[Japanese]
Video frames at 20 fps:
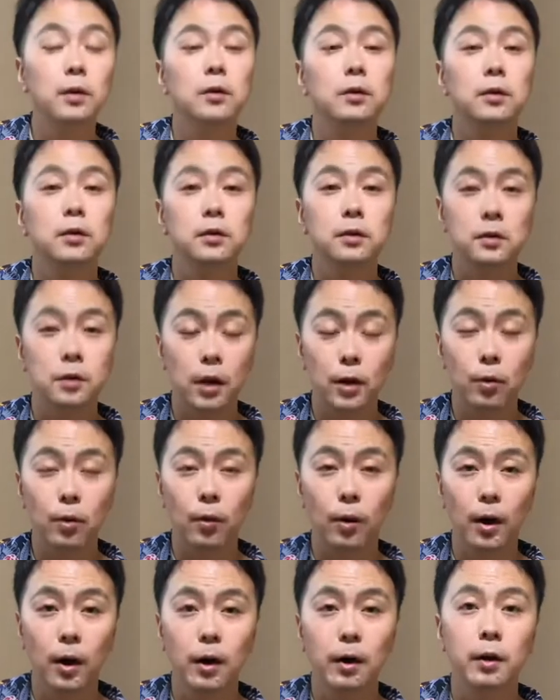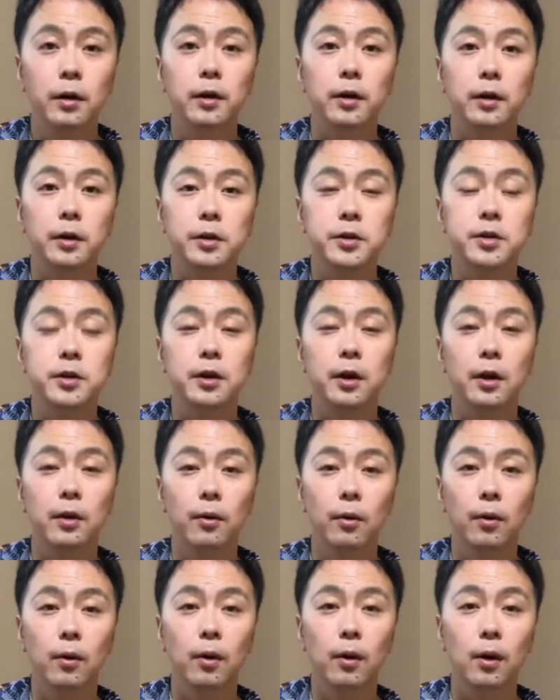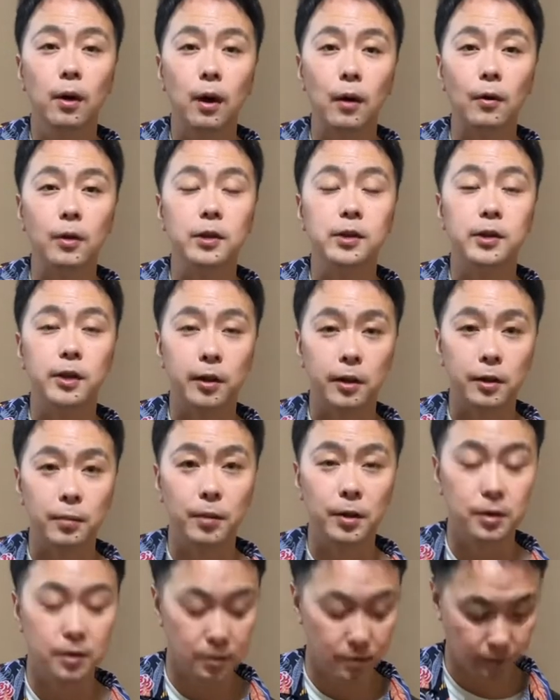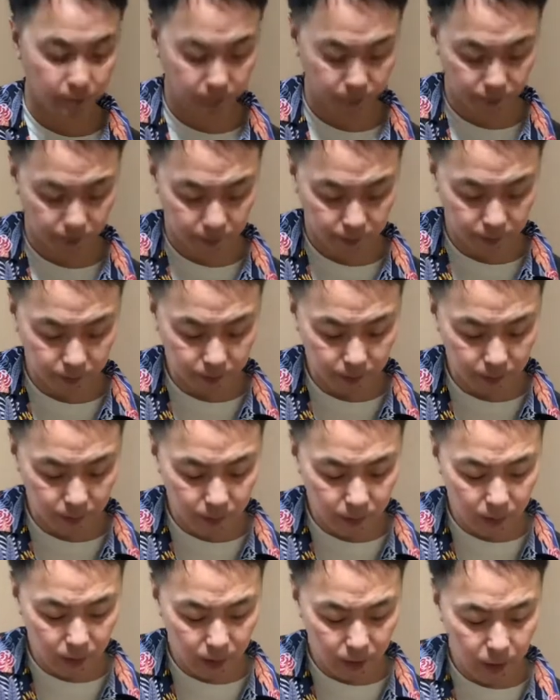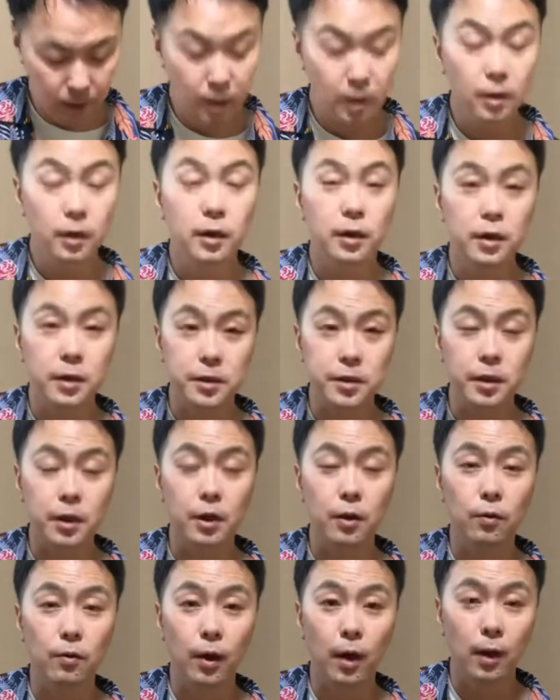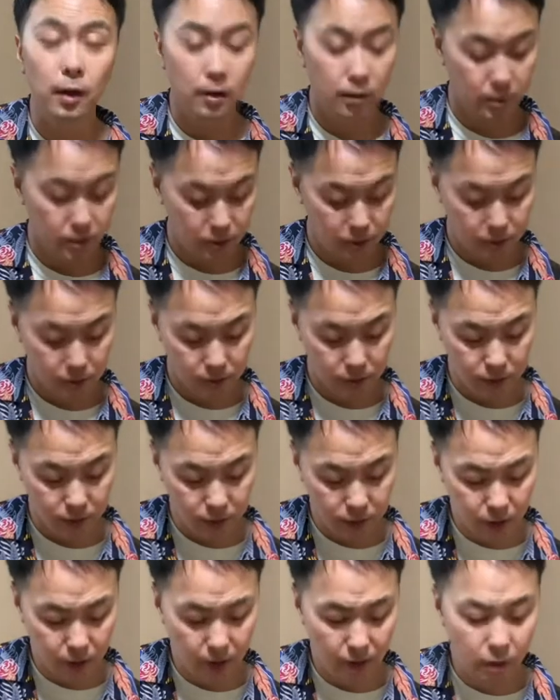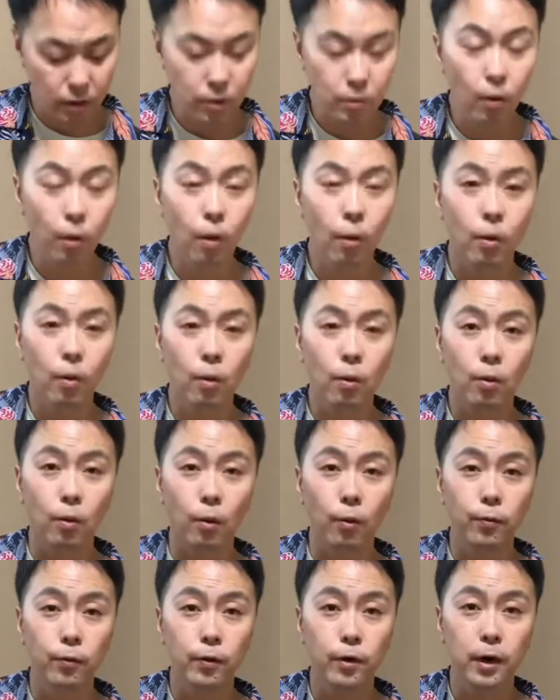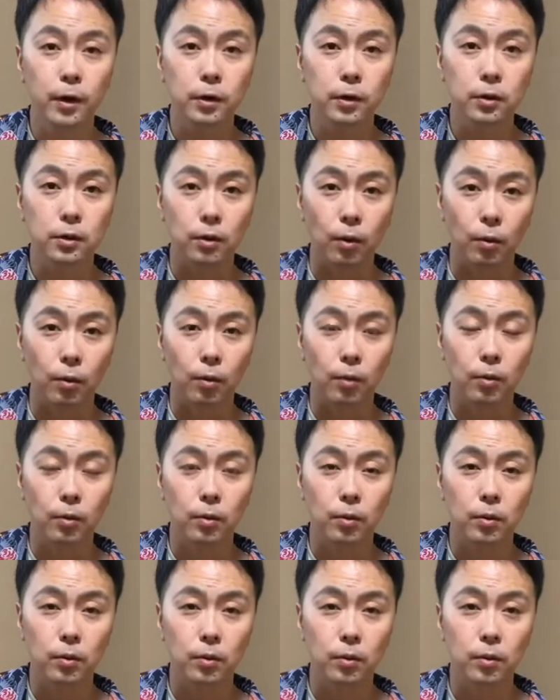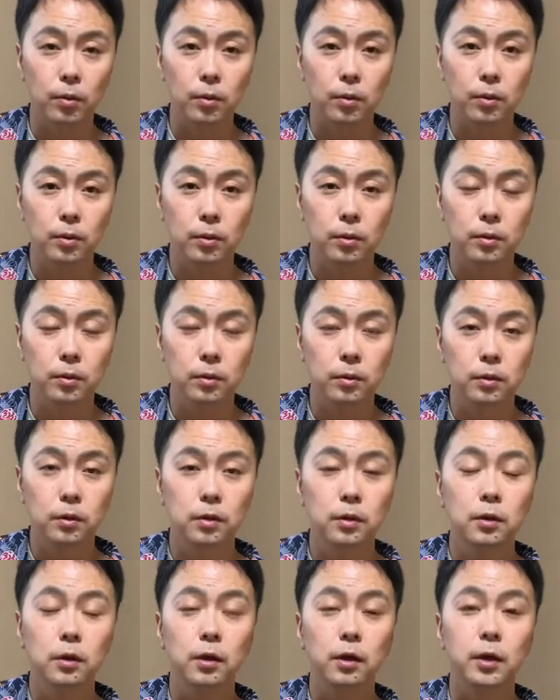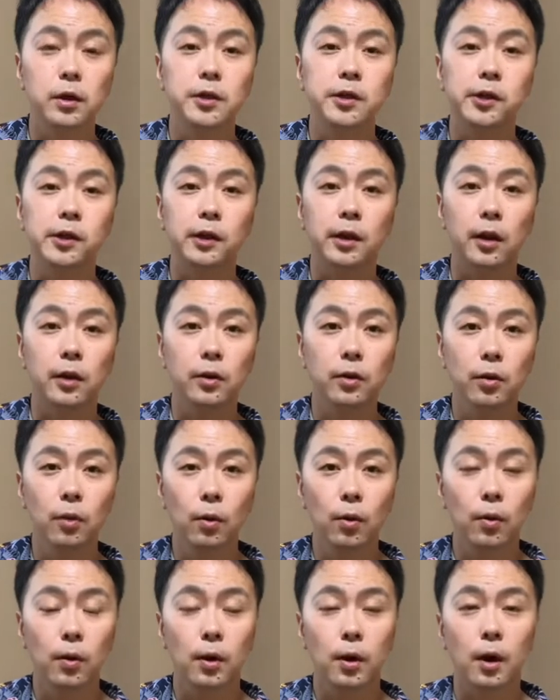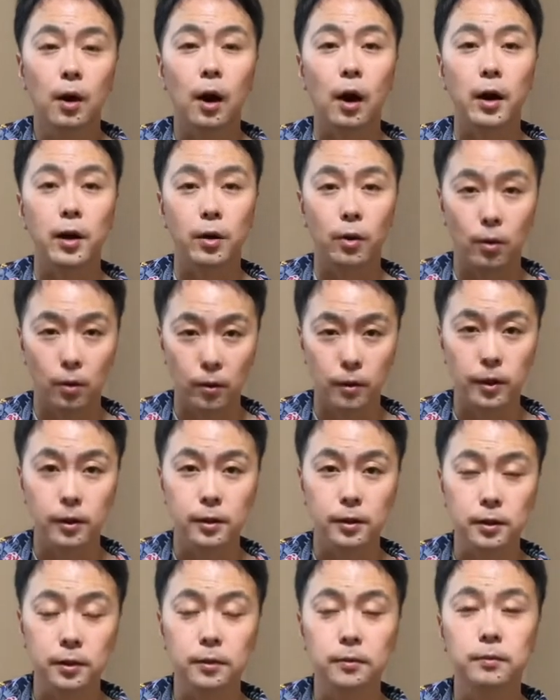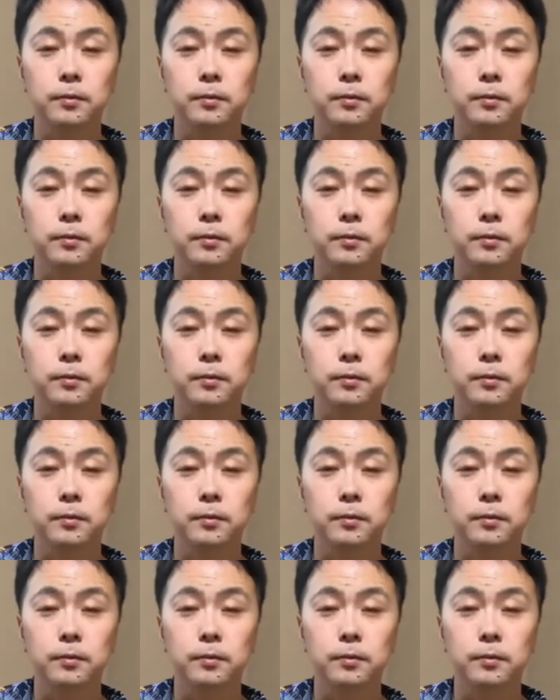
最後は1弦を合わせていきます1弦は2弦の5フレット1弦の解放です